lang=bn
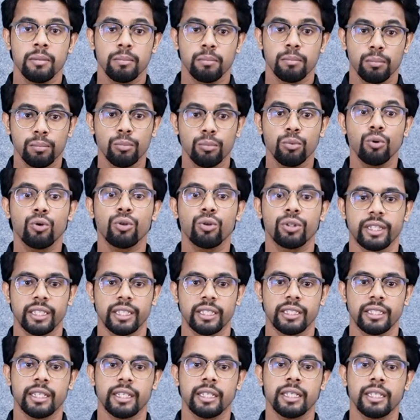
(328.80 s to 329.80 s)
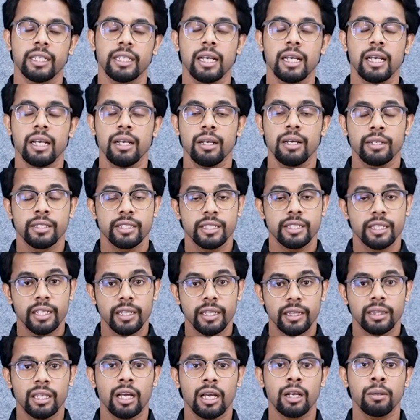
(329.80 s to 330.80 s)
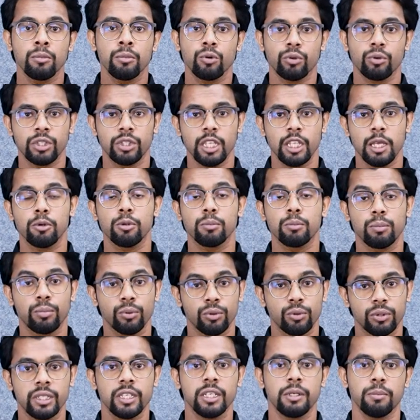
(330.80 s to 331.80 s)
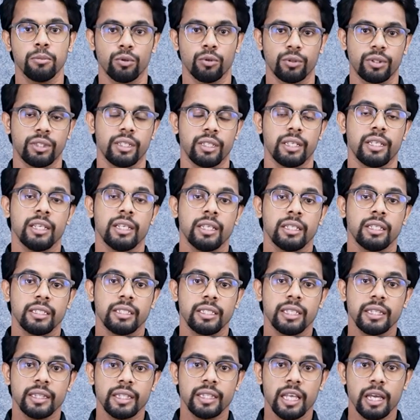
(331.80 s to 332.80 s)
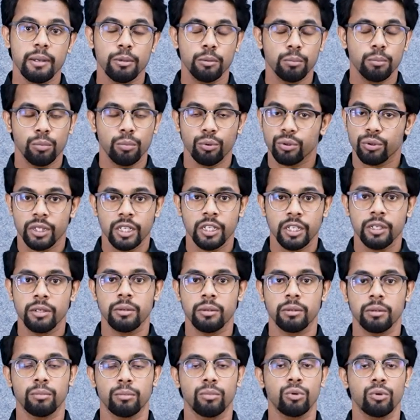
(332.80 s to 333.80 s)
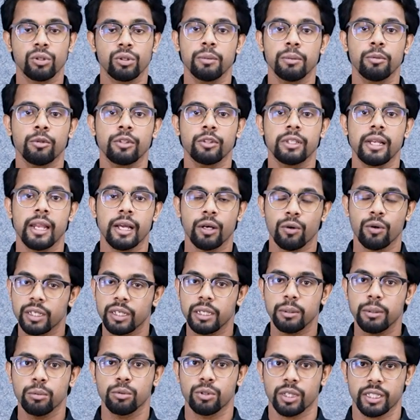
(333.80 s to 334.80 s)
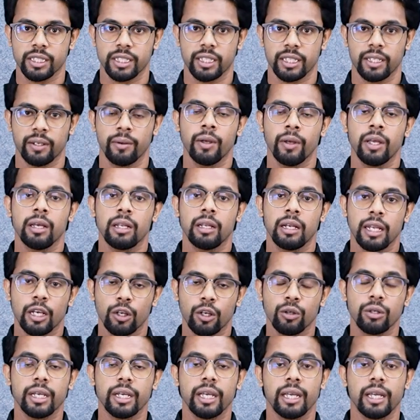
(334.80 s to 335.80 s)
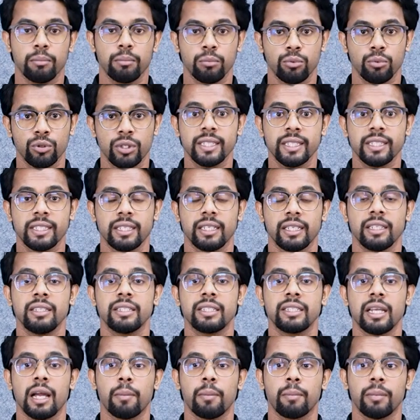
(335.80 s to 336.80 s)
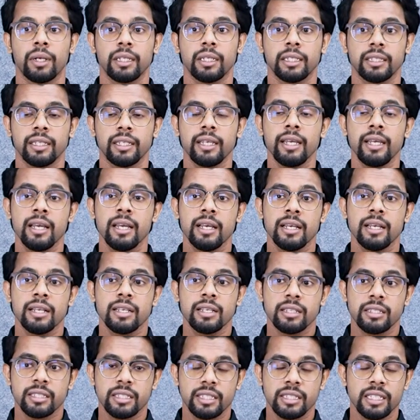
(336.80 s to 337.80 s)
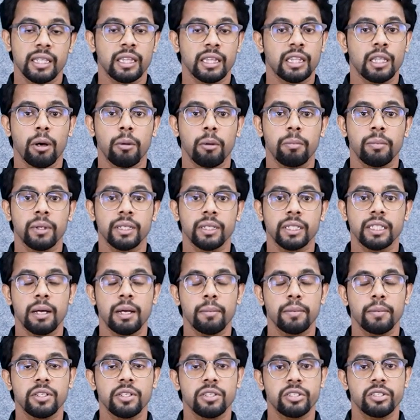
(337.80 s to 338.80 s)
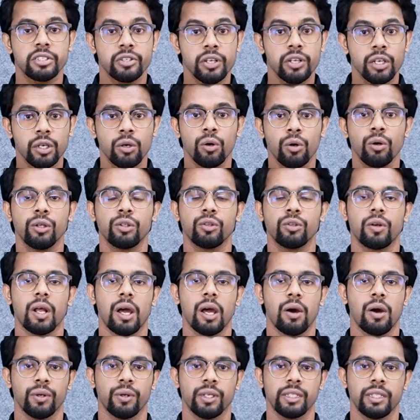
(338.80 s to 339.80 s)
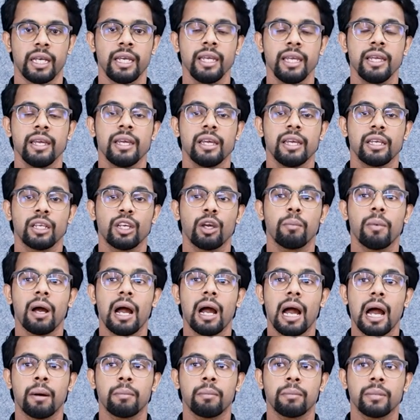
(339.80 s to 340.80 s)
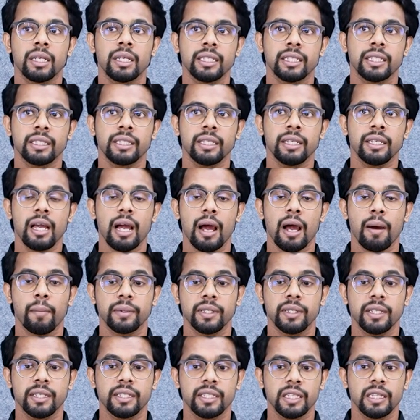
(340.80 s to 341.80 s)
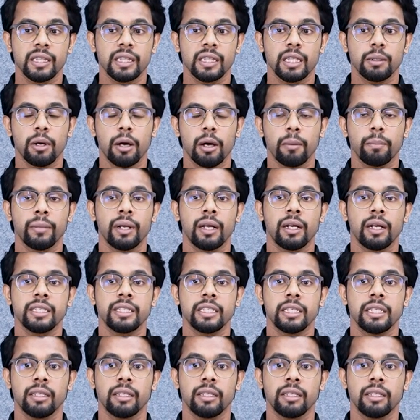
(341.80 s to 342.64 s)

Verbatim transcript: মুক্তি যেটি কিনা চিন্তার মুক্তি এবং বুদ্ধির মুক্তি চিন্তা এবং বুদ্ধির মুক্তি বলতে লেখক কি বোঝাচ্ছেন লেখক বোঝাচ্ছেন যে আমরা যাতে চিন্তাভাবনা যাতে আমাদের শৃঙ্খলিত না হয়ে যায় কিংবা আমরা যাতে আমাদের চিন্তাভাবনার যে